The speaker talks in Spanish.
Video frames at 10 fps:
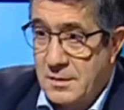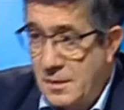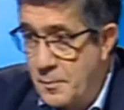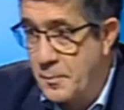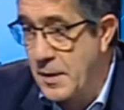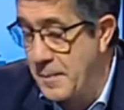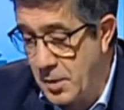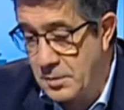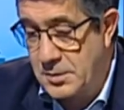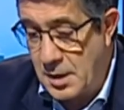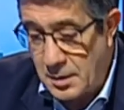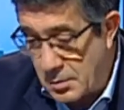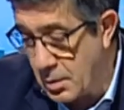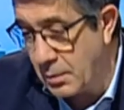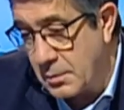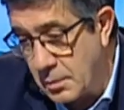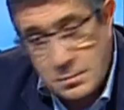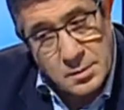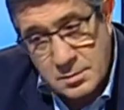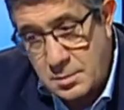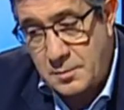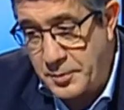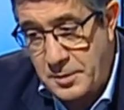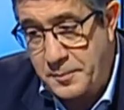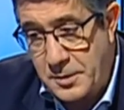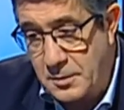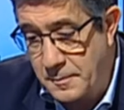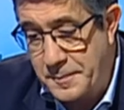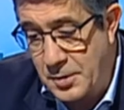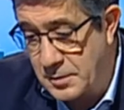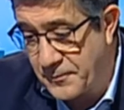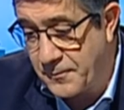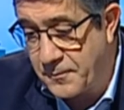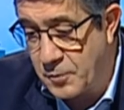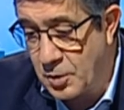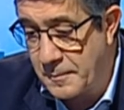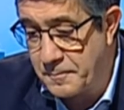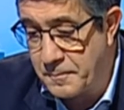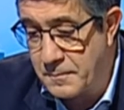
Pero que eh, interesa primero, no, no, no, no, pero, pero, pero lo que